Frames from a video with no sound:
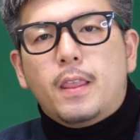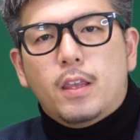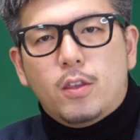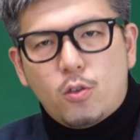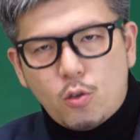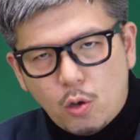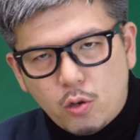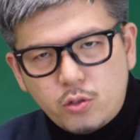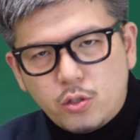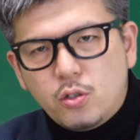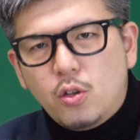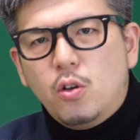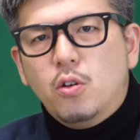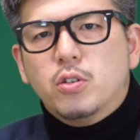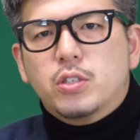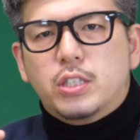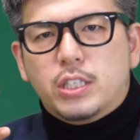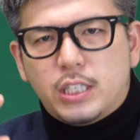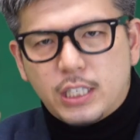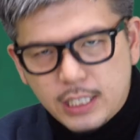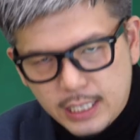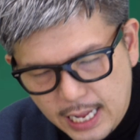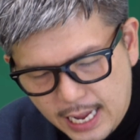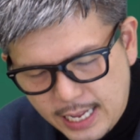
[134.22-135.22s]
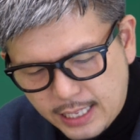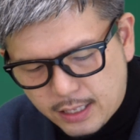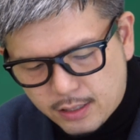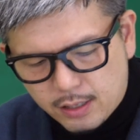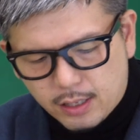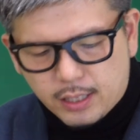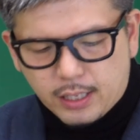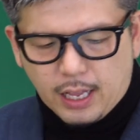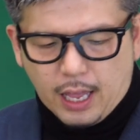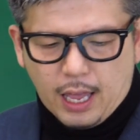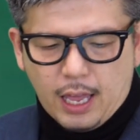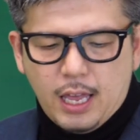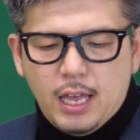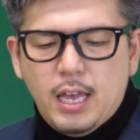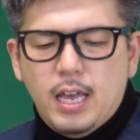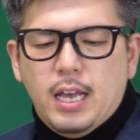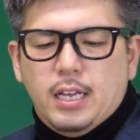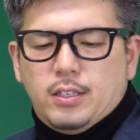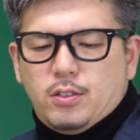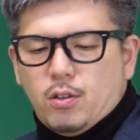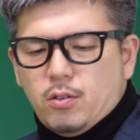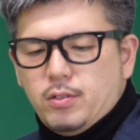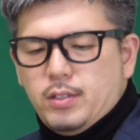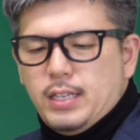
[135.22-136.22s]
い。予想しないでください。
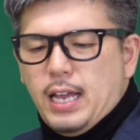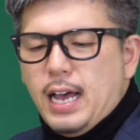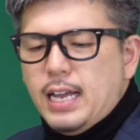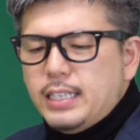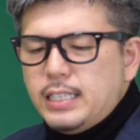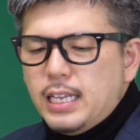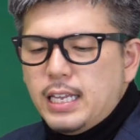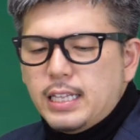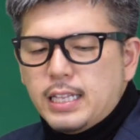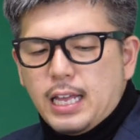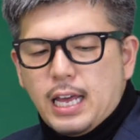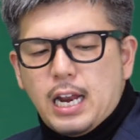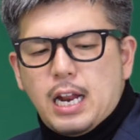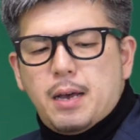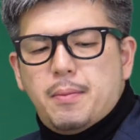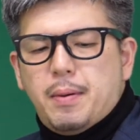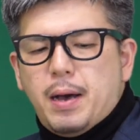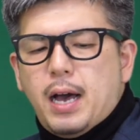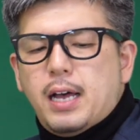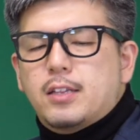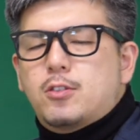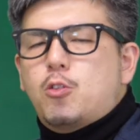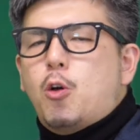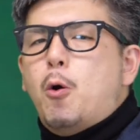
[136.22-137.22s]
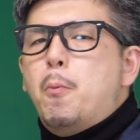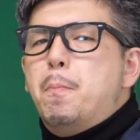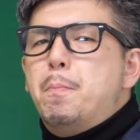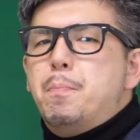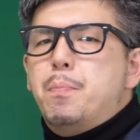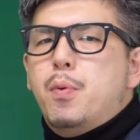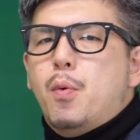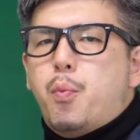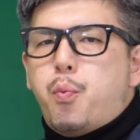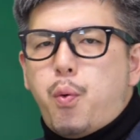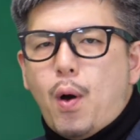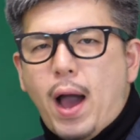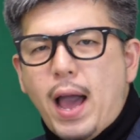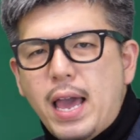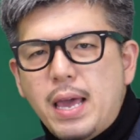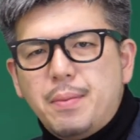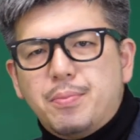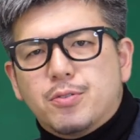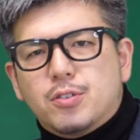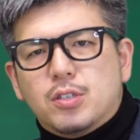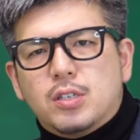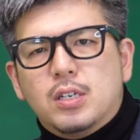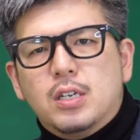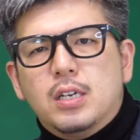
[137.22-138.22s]
そう、なぜならば
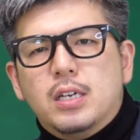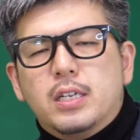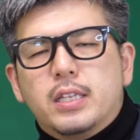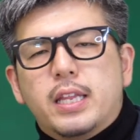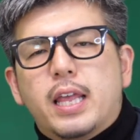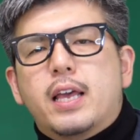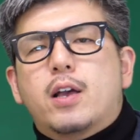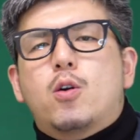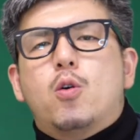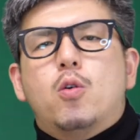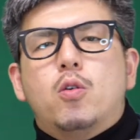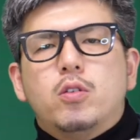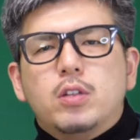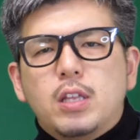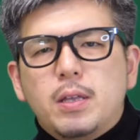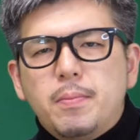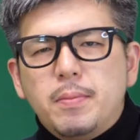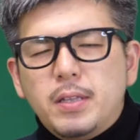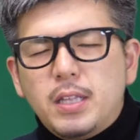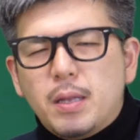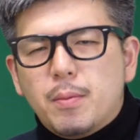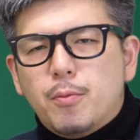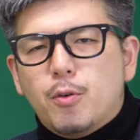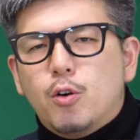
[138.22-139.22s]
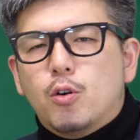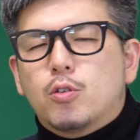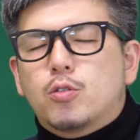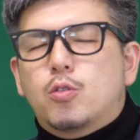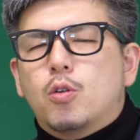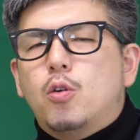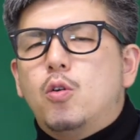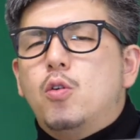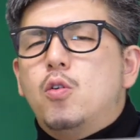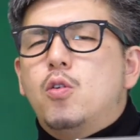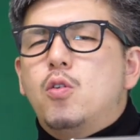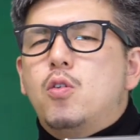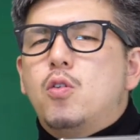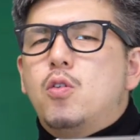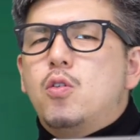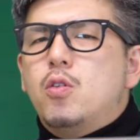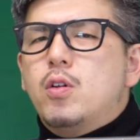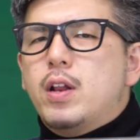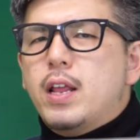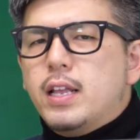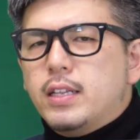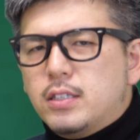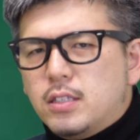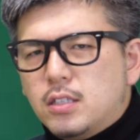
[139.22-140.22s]
トップファイブ、ね、ここで見ても同
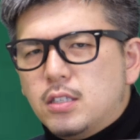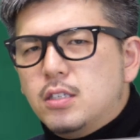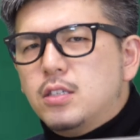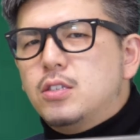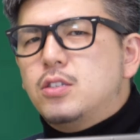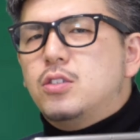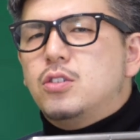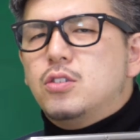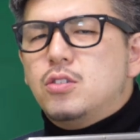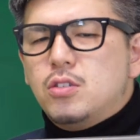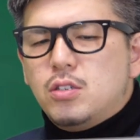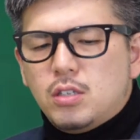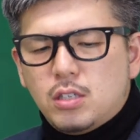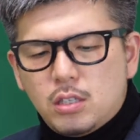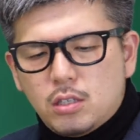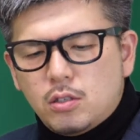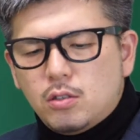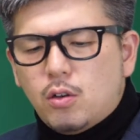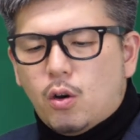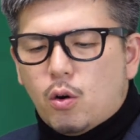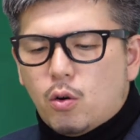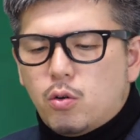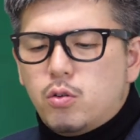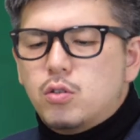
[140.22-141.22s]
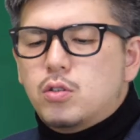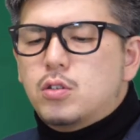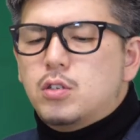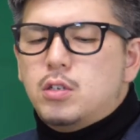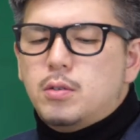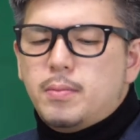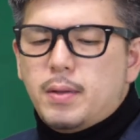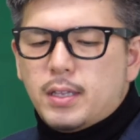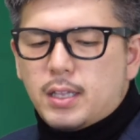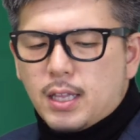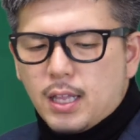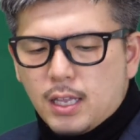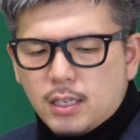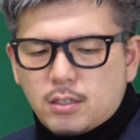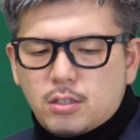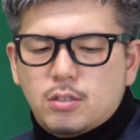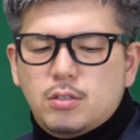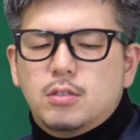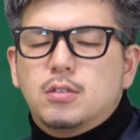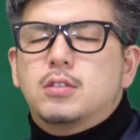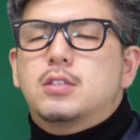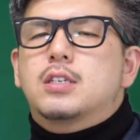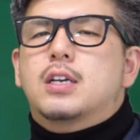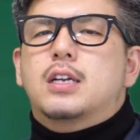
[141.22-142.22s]
列順位を含めて
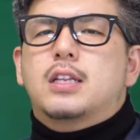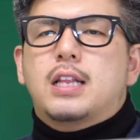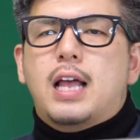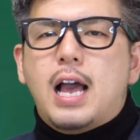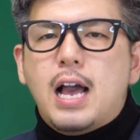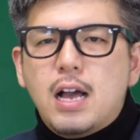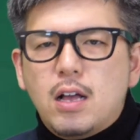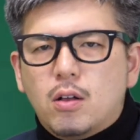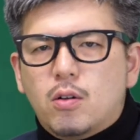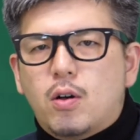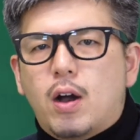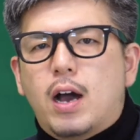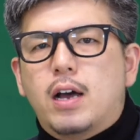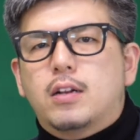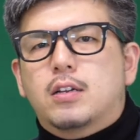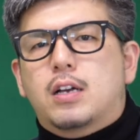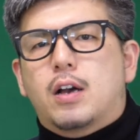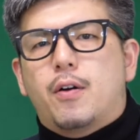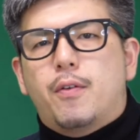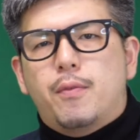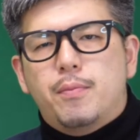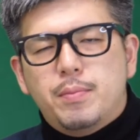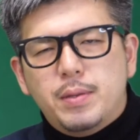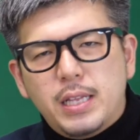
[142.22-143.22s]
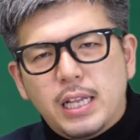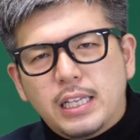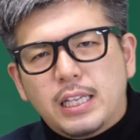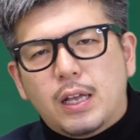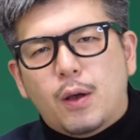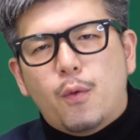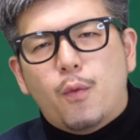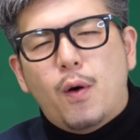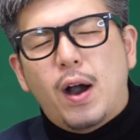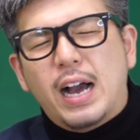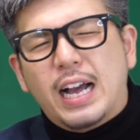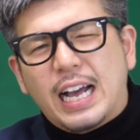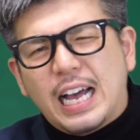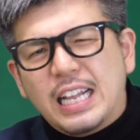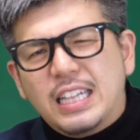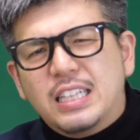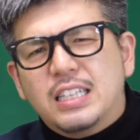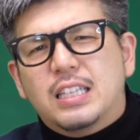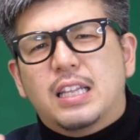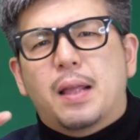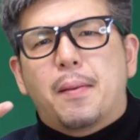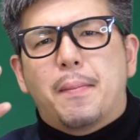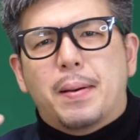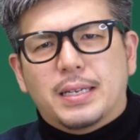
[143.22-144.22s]
数字が何個あるか皆さん分かっ
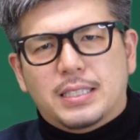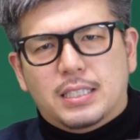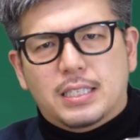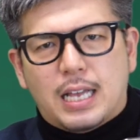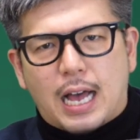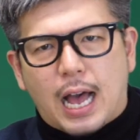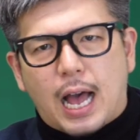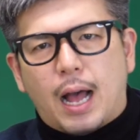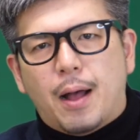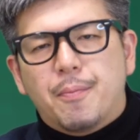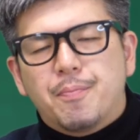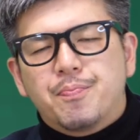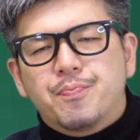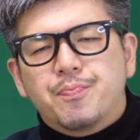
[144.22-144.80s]
てますが、